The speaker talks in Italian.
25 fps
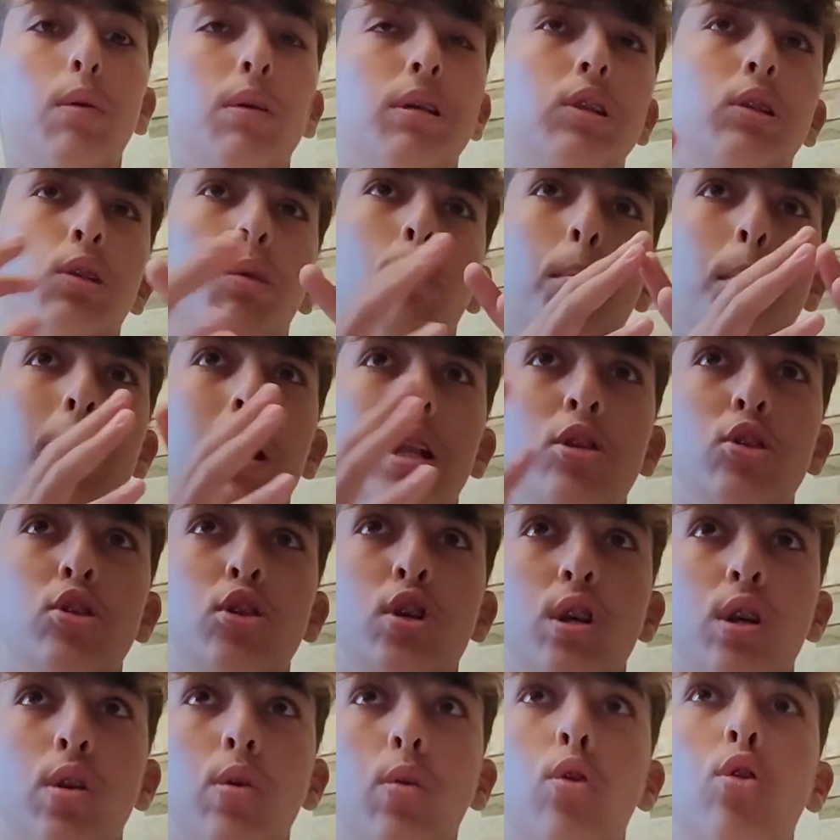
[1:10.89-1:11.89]
questo è un bel
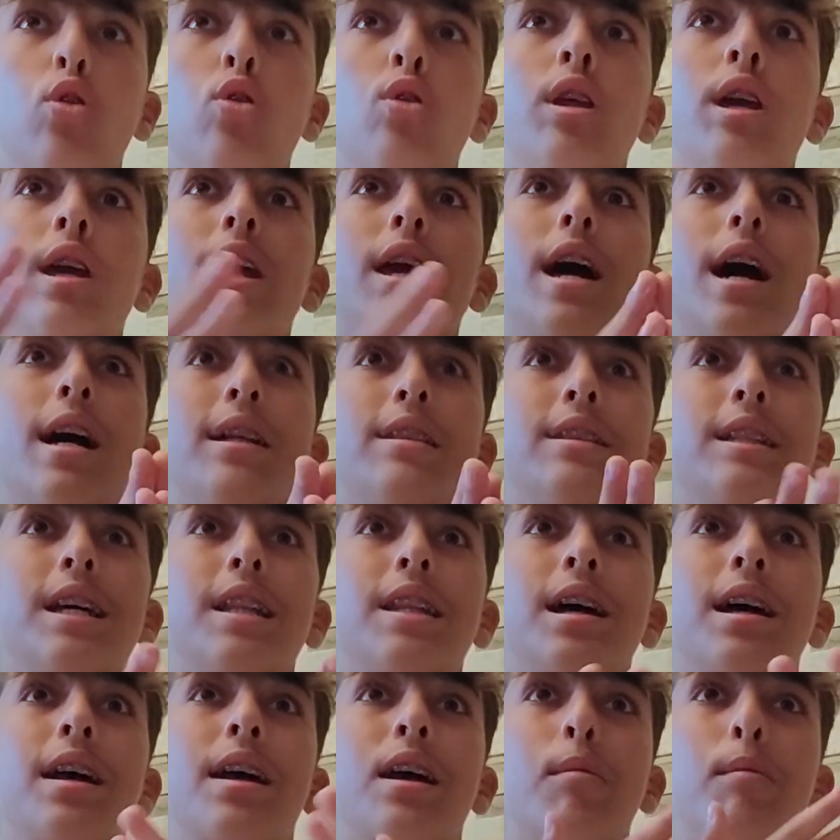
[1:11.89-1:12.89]
girone, AZ
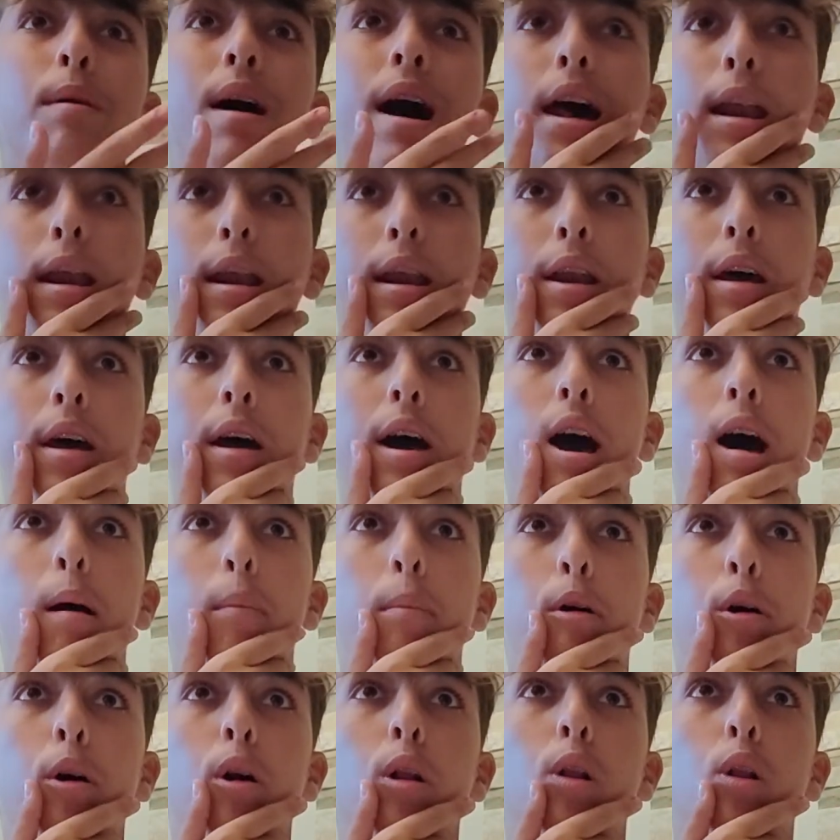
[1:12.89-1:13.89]
Alcamar,
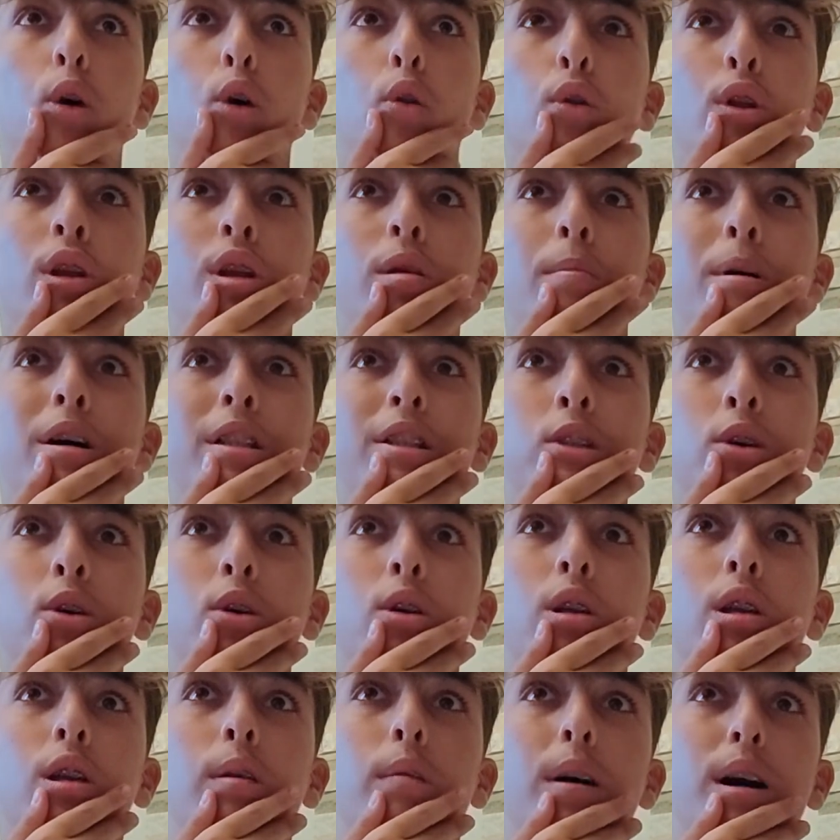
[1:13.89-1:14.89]
Apollon,
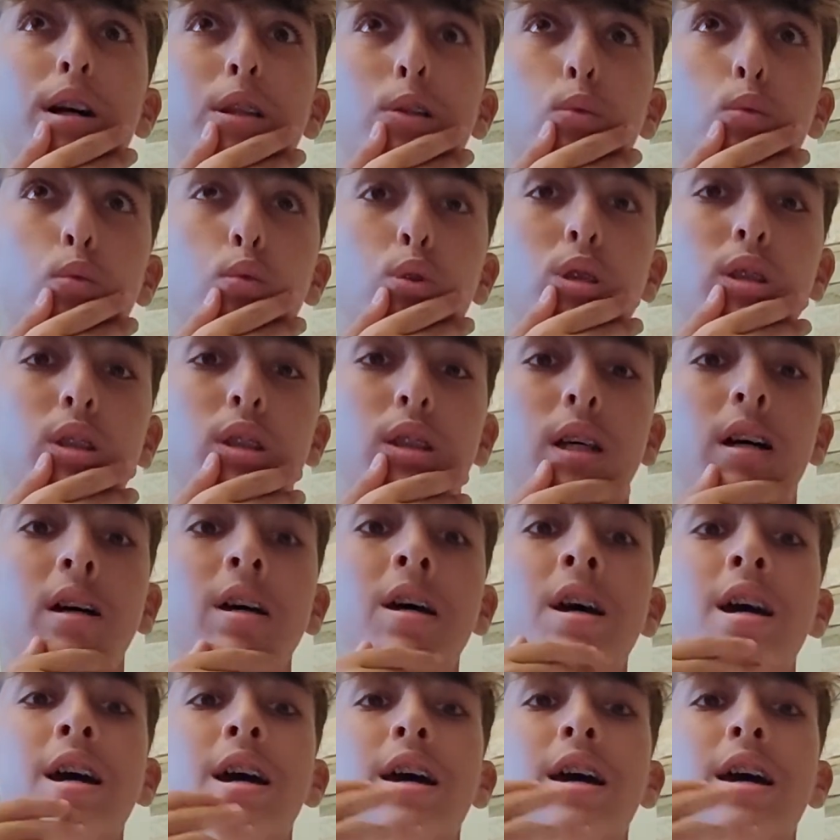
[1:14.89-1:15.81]
Limassol, Vaduz